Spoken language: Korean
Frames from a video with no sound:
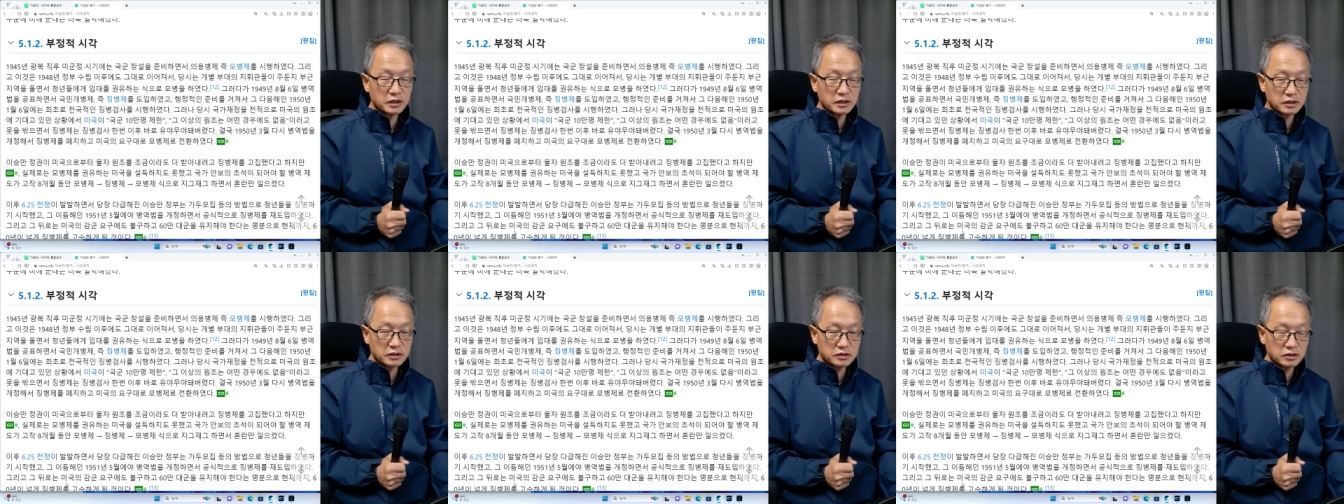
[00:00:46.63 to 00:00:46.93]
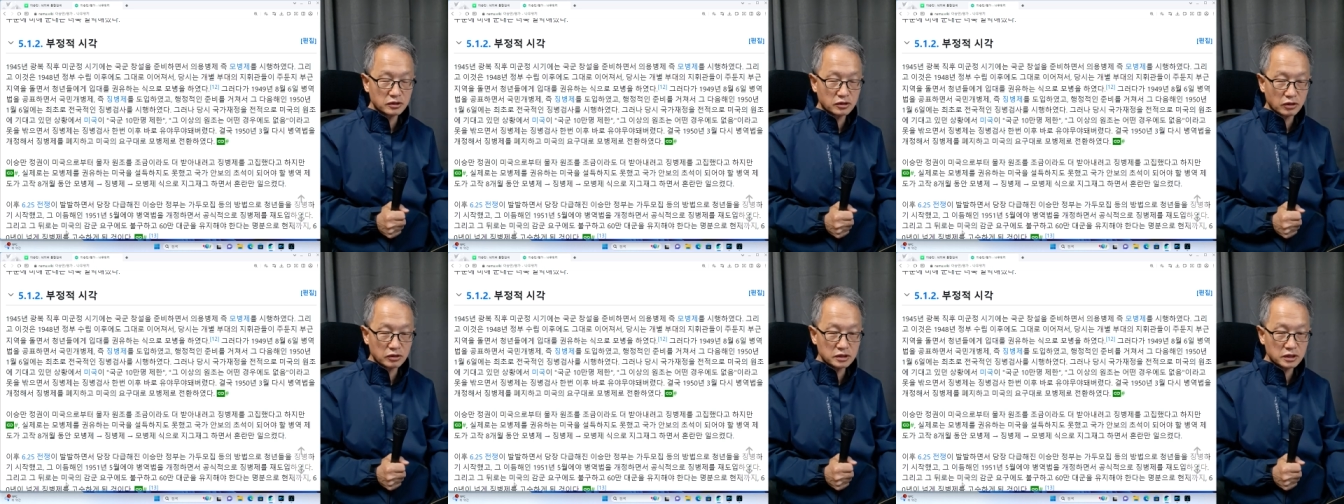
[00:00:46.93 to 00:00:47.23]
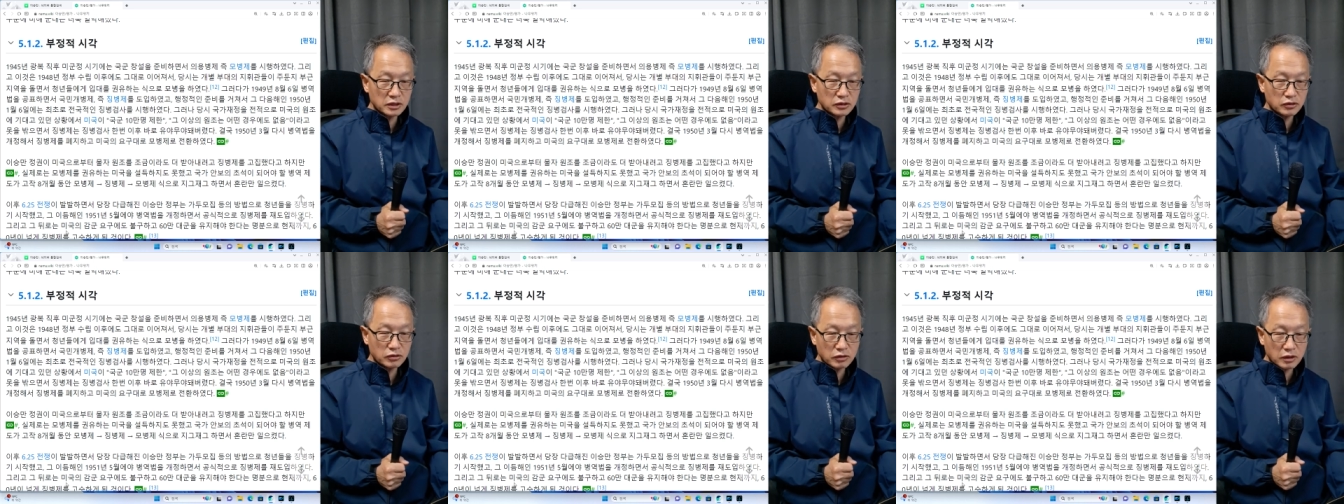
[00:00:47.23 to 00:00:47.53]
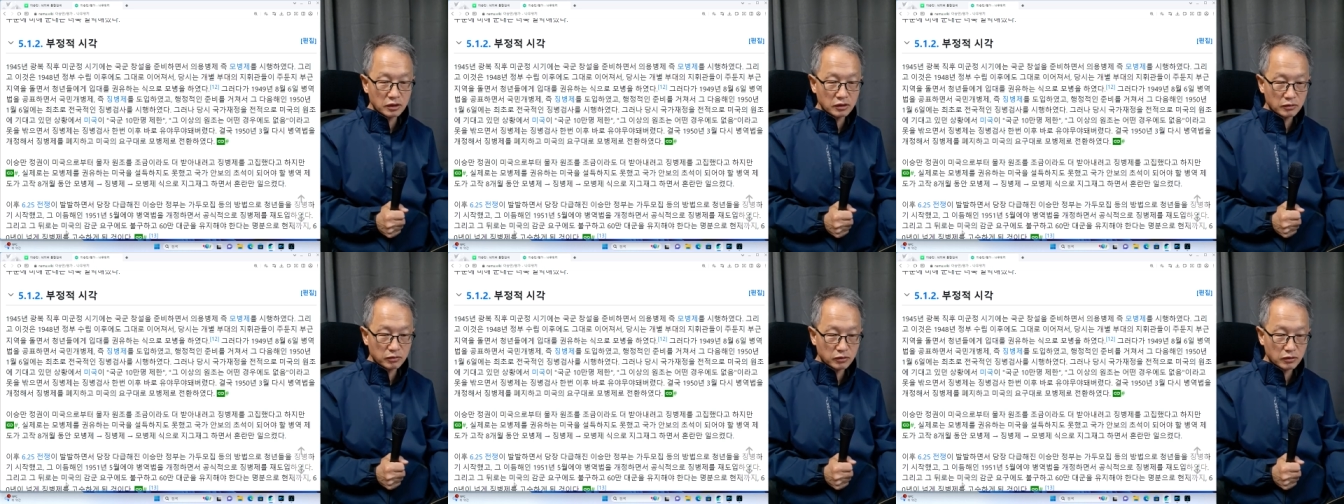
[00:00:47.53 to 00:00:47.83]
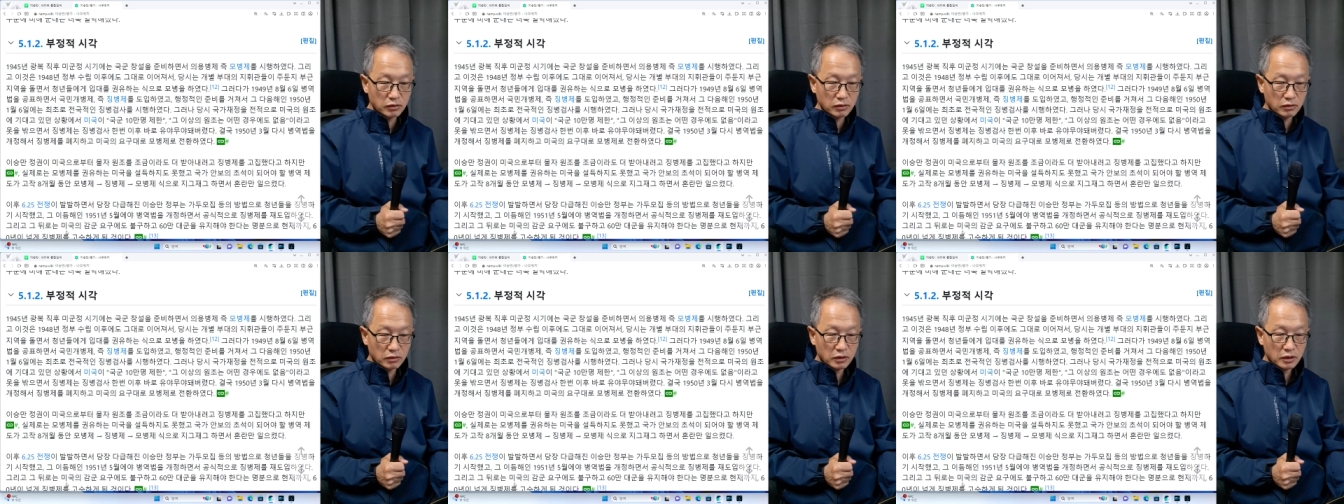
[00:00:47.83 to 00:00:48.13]
그래서 더 이상 녹화는
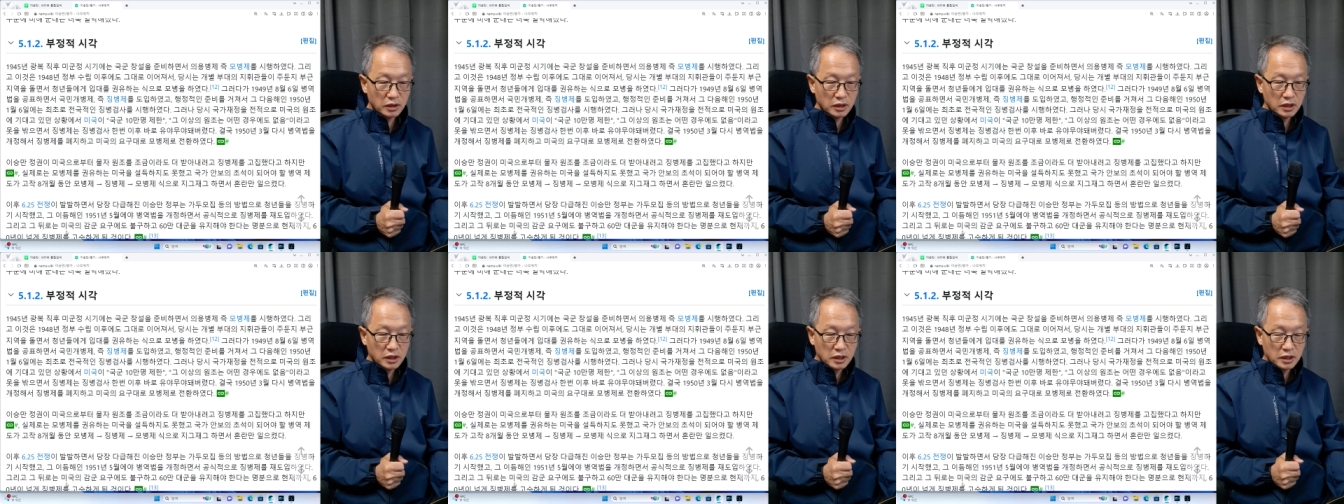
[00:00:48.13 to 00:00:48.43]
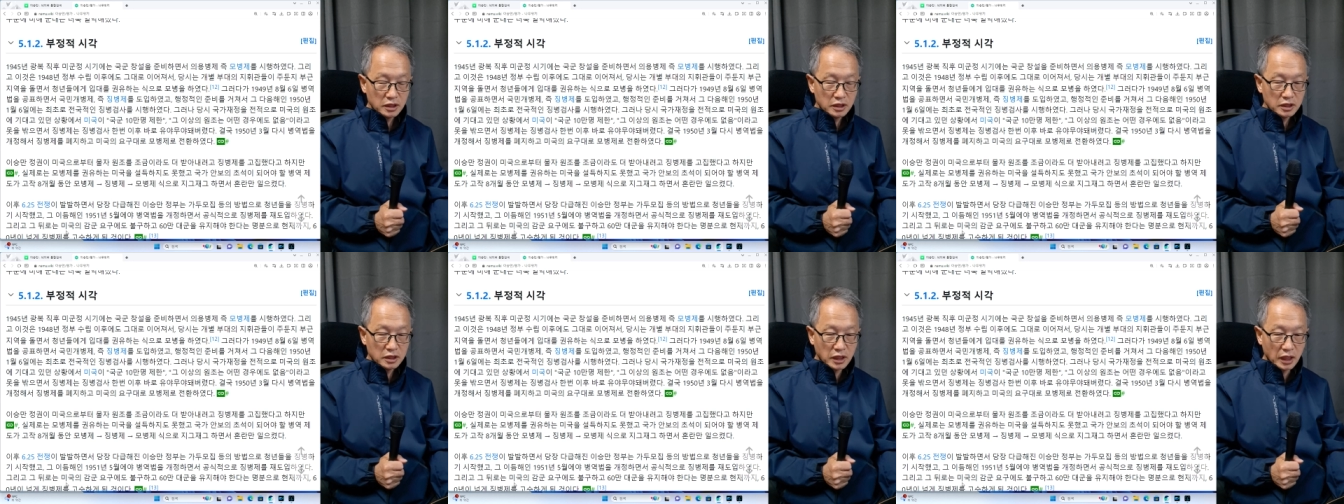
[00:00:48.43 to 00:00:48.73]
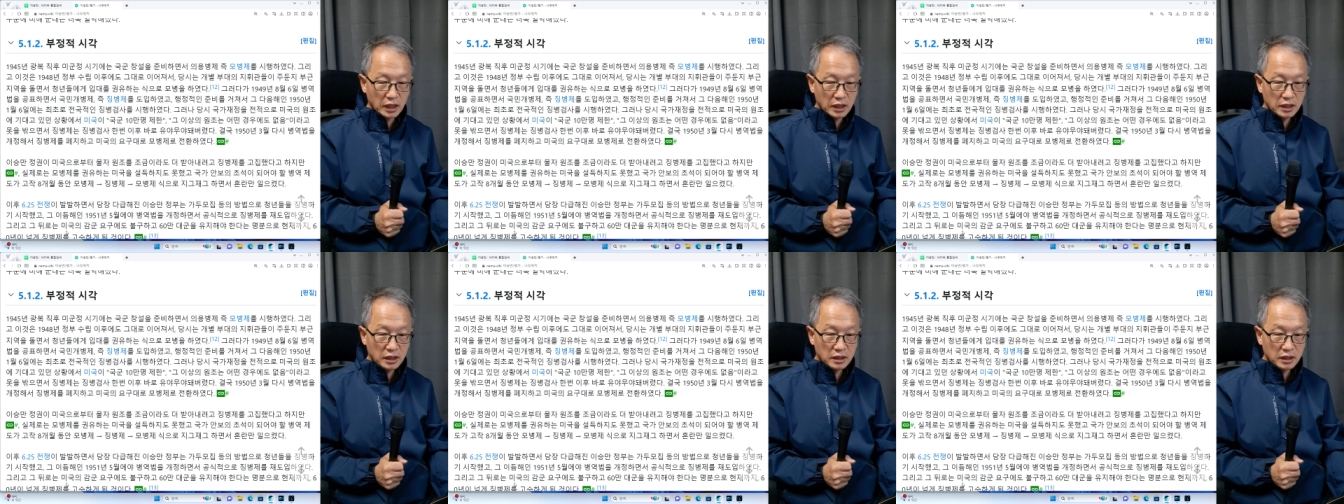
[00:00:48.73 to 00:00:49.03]
없고 내일